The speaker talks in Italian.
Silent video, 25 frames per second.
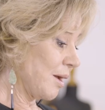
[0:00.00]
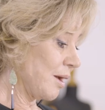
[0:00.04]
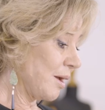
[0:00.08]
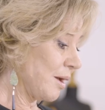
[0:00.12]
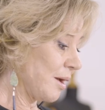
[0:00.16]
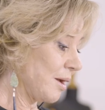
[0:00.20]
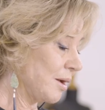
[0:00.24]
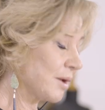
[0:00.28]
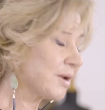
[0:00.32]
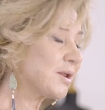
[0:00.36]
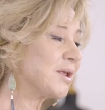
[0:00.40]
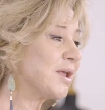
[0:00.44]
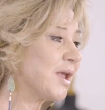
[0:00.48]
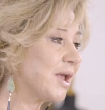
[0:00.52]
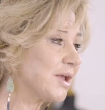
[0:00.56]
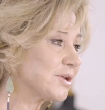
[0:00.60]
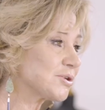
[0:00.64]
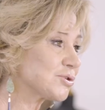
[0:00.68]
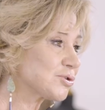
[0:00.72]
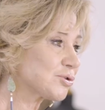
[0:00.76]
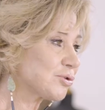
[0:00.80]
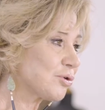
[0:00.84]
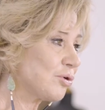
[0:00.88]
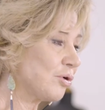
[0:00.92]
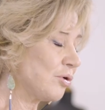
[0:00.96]
Eh,
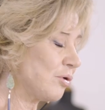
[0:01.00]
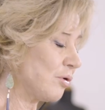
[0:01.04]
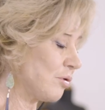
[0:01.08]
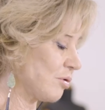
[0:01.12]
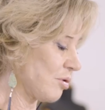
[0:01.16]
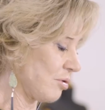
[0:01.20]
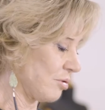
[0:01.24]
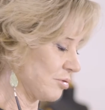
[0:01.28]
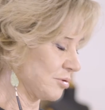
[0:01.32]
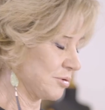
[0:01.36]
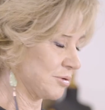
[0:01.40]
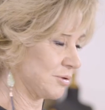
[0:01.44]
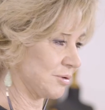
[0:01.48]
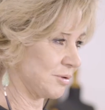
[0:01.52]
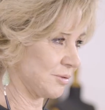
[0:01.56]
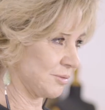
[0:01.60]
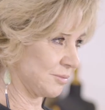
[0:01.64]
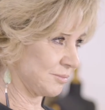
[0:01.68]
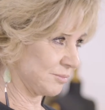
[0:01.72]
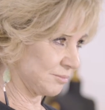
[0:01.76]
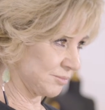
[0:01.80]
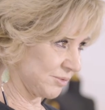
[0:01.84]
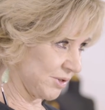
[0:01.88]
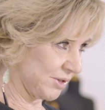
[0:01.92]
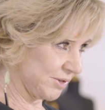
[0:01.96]
riesco con
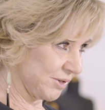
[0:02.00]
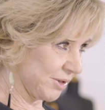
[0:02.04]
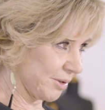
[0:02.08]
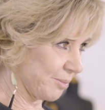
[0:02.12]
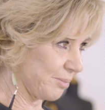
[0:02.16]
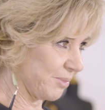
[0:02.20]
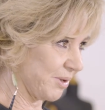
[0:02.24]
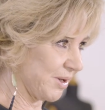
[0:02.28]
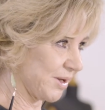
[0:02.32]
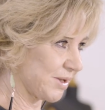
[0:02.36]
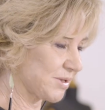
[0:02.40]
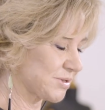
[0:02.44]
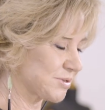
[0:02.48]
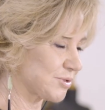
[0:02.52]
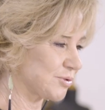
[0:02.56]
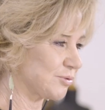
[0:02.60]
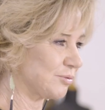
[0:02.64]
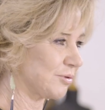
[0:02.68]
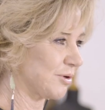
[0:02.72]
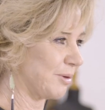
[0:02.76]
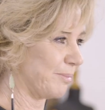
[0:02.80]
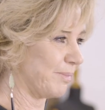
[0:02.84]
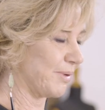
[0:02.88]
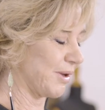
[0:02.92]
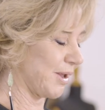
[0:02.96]
ehm,
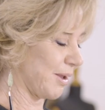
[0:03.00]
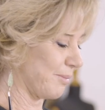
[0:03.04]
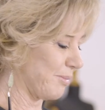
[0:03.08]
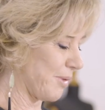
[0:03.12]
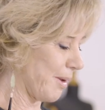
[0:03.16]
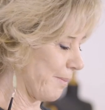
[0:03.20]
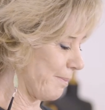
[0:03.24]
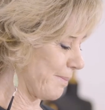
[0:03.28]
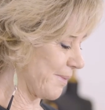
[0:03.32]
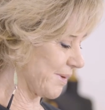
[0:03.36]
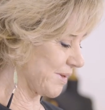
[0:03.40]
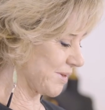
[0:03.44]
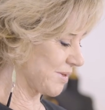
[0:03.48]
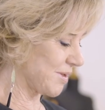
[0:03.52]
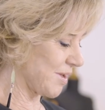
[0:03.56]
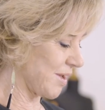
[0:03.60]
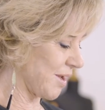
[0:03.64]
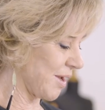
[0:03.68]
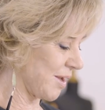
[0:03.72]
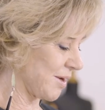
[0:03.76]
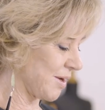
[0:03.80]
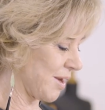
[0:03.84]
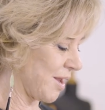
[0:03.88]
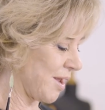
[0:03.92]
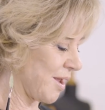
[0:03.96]
determinazione perché mi
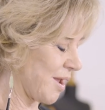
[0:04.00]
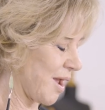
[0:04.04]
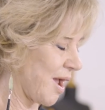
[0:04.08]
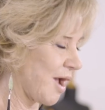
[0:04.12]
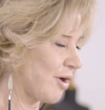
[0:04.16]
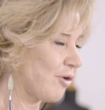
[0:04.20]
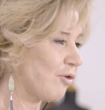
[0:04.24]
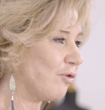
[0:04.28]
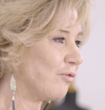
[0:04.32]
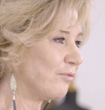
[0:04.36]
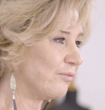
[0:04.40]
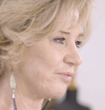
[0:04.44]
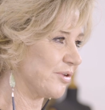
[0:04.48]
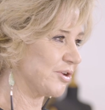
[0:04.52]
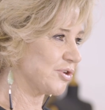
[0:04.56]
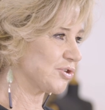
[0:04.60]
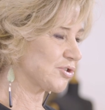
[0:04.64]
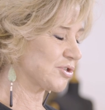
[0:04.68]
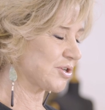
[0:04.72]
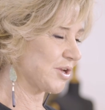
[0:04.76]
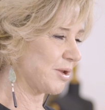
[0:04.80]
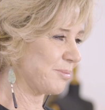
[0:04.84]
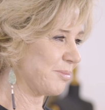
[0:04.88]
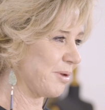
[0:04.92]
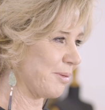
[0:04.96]
appartiene a
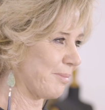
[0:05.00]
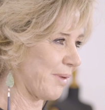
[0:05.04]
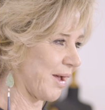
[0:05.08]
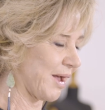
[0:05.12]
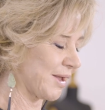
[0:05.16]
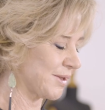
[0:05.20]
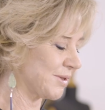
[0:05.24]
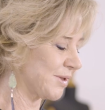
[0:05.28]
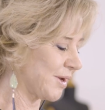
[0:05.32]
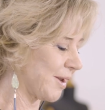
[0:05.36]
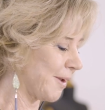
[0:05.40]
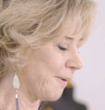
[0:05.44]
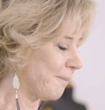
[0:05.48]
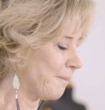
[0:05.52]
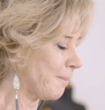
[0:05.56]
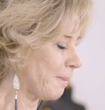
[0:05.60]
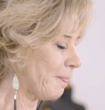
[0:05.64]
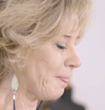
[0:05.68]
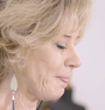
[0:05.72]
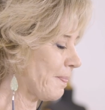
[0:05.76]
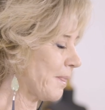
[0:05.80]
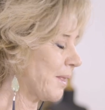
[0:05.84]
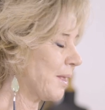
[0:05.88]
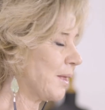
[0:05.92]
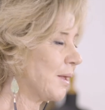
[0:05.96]
convincere mia madre
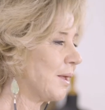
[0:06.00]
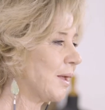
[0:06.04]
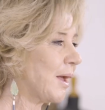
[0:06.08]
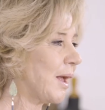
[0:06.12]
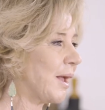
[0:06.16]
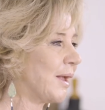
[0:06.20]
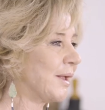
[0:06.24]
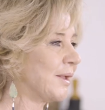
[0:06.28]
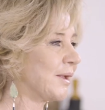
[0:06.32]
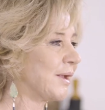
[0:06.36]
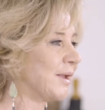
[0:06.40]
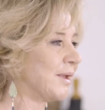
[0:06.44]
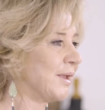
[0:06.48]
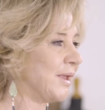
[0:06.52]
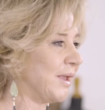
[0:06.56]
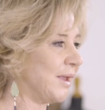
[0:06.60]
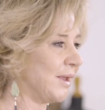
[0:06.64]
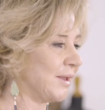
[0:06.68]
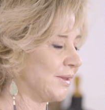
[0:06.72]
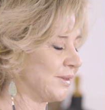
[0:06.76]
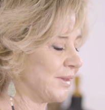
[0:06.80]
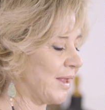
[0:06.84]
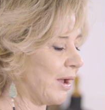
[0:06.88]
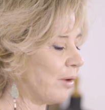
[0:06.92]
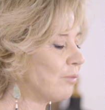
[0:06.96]
a, eh,
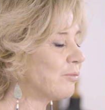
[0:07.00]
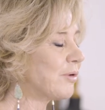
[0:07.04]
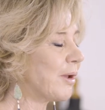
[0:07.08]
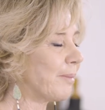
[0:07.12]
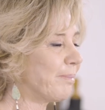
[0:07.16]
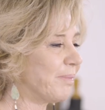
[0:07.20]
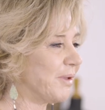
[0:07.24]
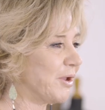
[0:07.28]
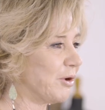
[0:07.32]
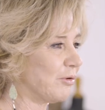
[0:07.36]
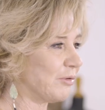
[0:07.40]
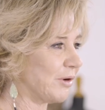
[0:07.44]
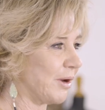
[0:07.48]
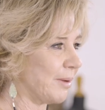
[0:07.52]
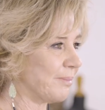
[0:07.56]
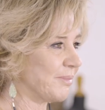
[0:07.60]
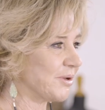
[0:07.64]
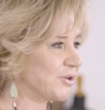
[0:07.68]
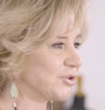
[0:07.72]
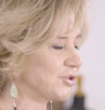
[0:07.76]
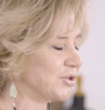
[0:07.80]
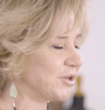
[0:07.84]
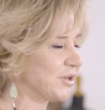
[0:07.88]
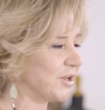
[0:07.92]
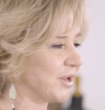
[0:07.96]
che da una piccola
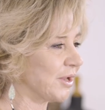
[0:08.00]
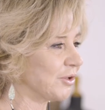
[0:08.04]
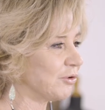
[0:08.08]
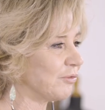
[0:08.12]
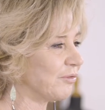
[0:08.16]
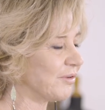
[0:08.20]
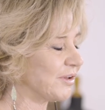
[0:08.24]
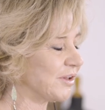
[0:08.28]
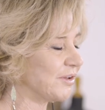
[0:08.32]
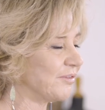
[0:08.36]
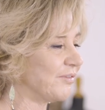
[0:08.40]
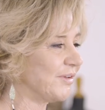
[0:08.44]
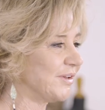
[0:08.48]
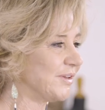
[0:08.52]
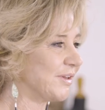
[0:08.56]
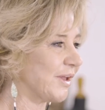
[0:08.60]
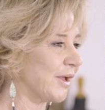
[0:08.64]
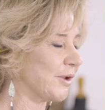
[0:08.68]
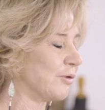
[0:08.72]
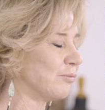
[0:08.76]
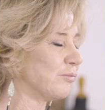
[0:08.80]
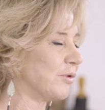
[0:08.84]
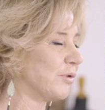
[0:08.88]
merceria doveva diventare